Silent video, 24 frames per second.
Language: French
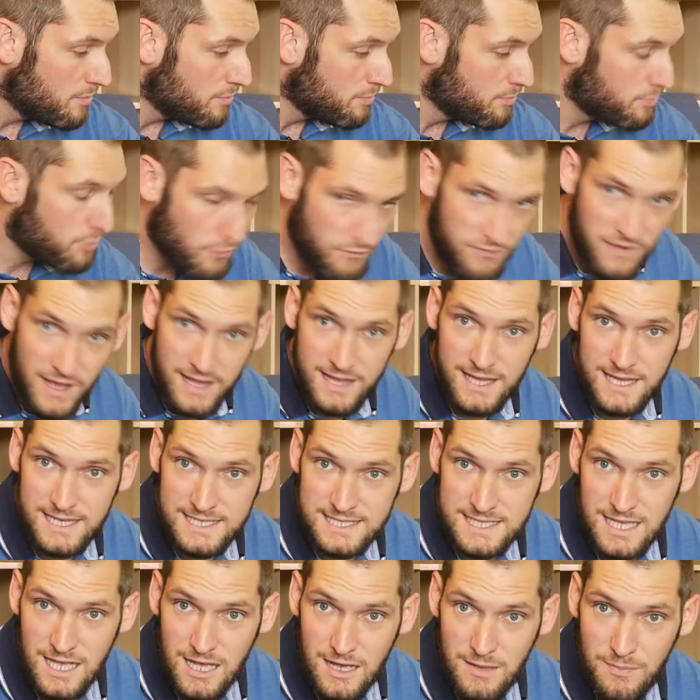Pour faire très
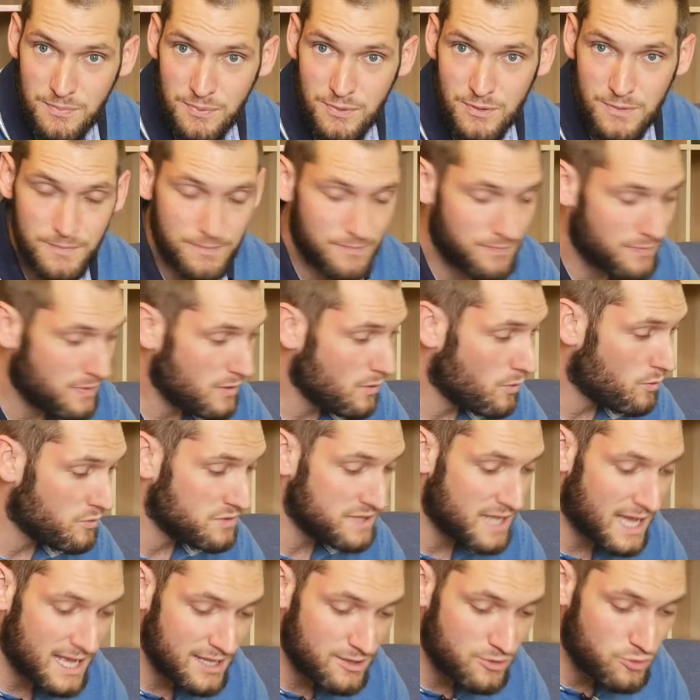simple, on
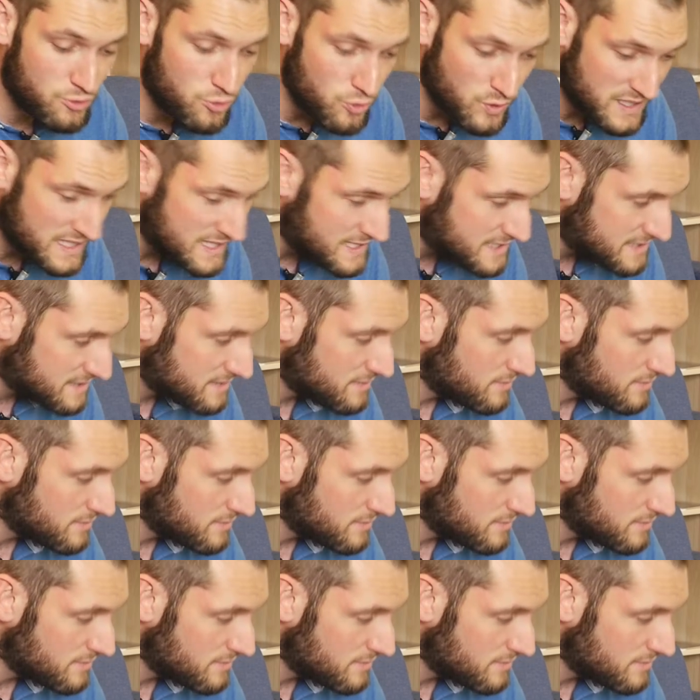a deux kits.